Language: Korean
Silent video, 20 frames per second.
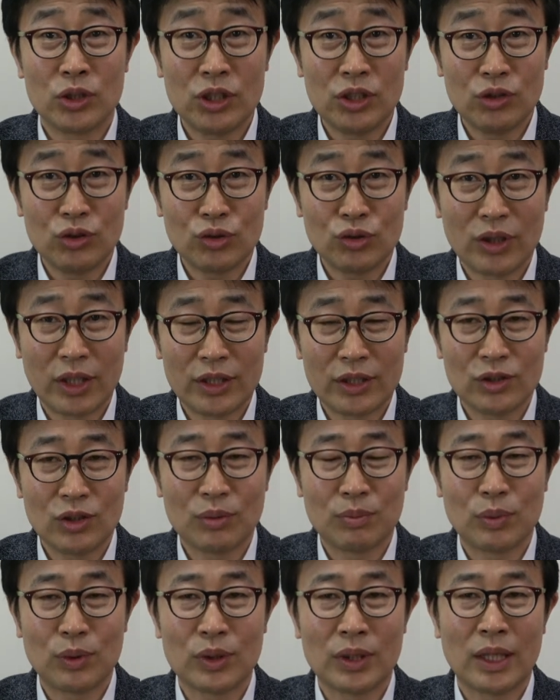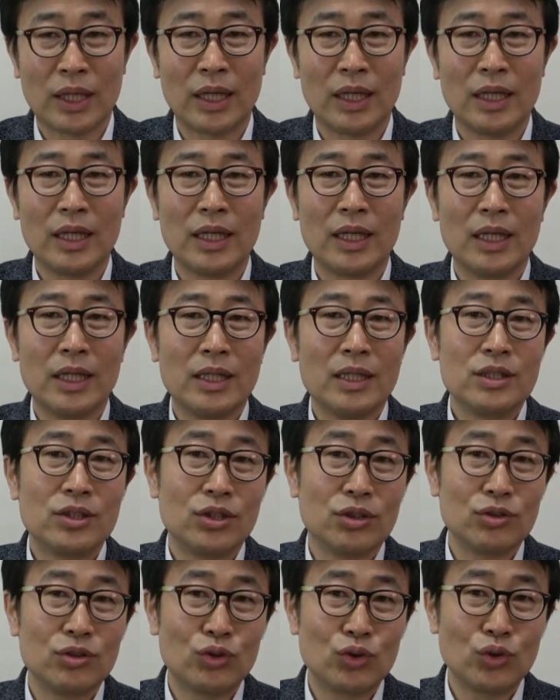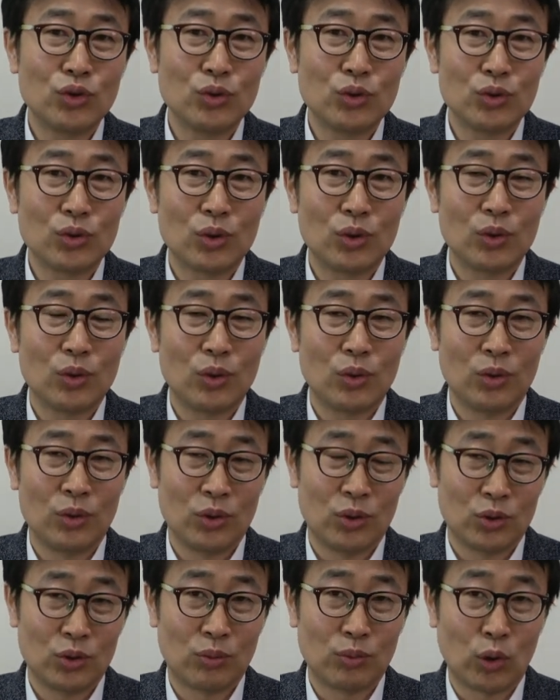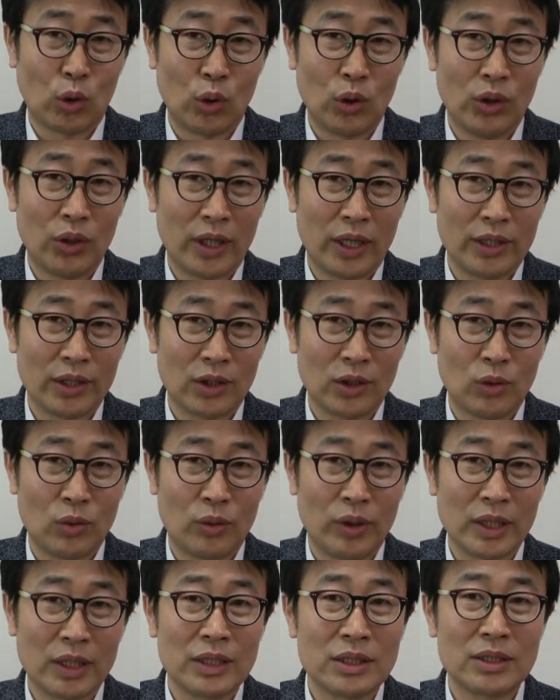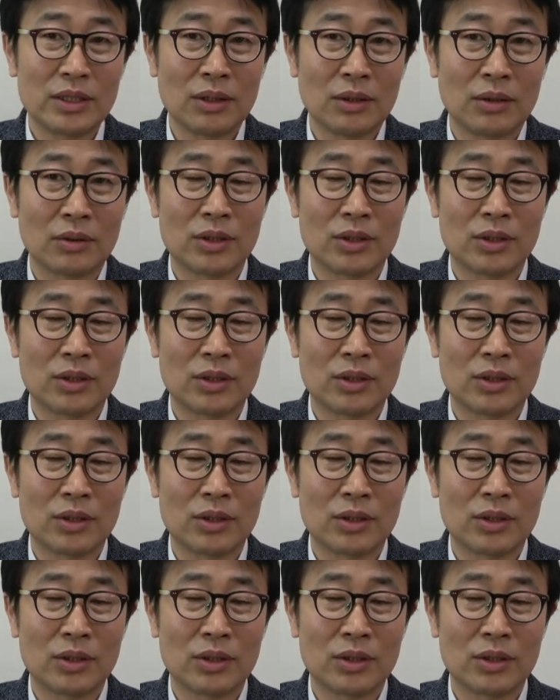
신축하는 것보다 증축으로 오히려 좀 돌려가는 경우가 있어요.